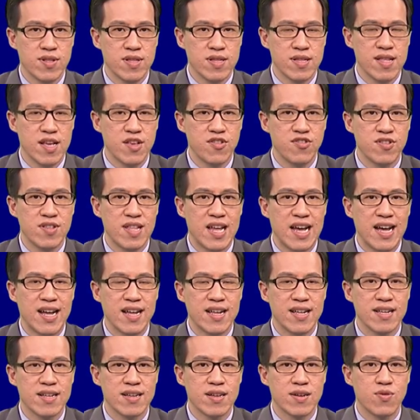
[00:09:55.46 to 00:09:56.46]
但是它
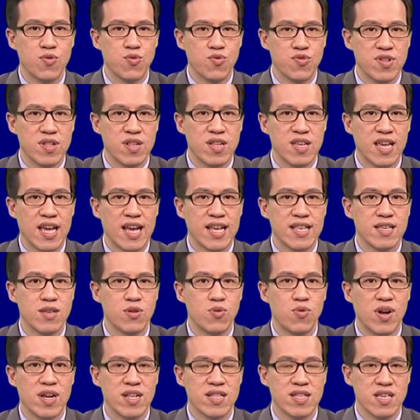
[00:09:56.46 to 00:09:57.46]
骨子里还是
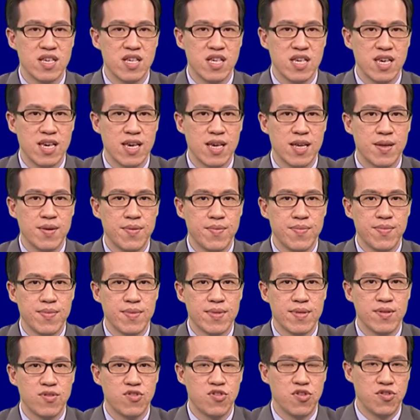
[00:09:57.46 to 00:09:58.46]
run 这些
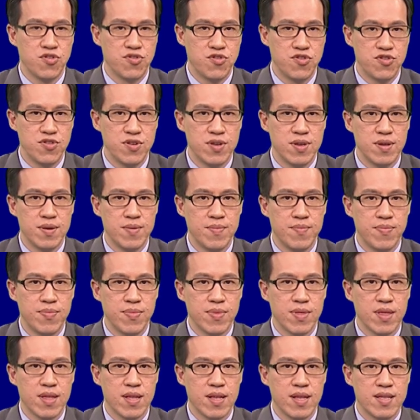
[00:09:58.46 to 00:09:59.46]
程式。
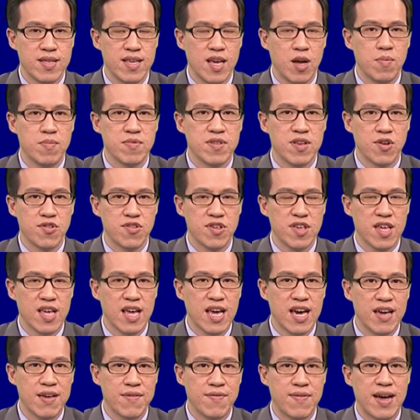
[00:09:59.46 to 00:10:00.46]
在我们早期
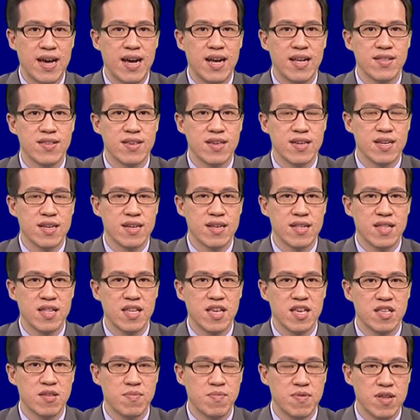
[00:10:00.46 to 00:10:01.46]
开发整个
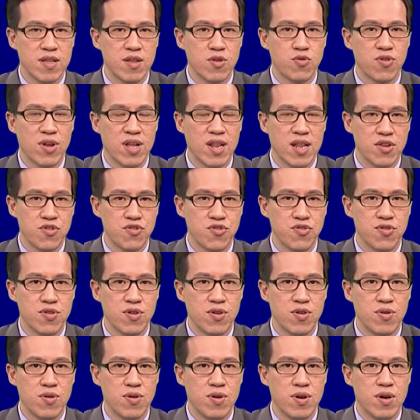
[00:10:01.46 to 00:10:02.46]
DSP 的专案时
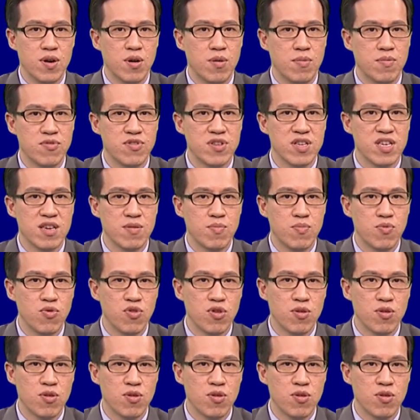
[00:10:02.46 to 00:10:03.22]
候，我们是一步